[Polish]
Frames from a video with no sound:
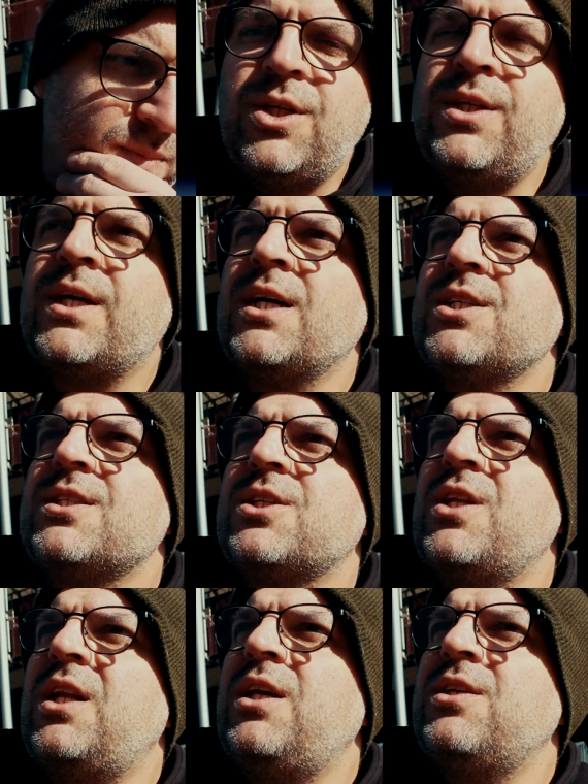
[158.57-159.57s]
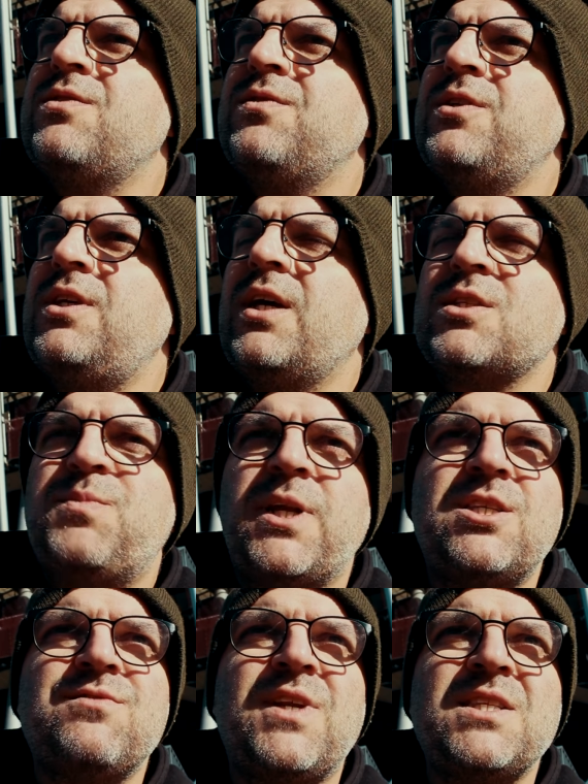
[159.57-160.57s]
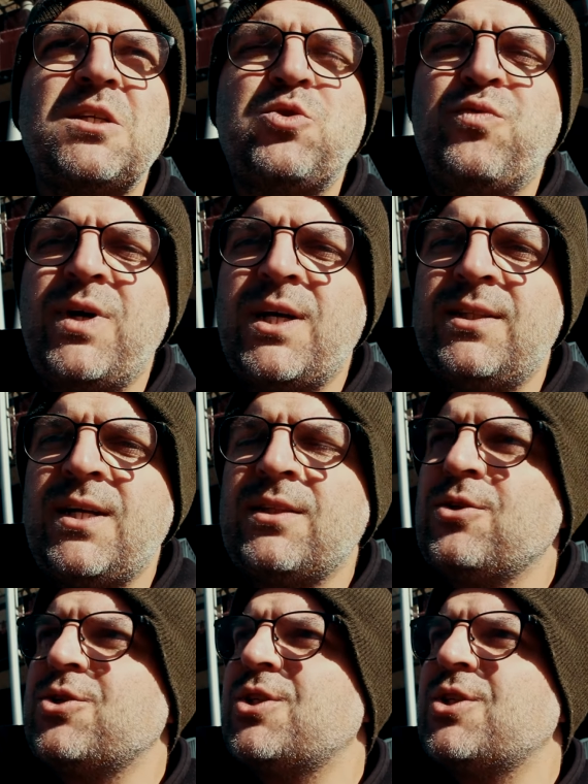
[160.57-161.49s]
Dziennikarze zaczynali i eksperci zwracać uwagę na to,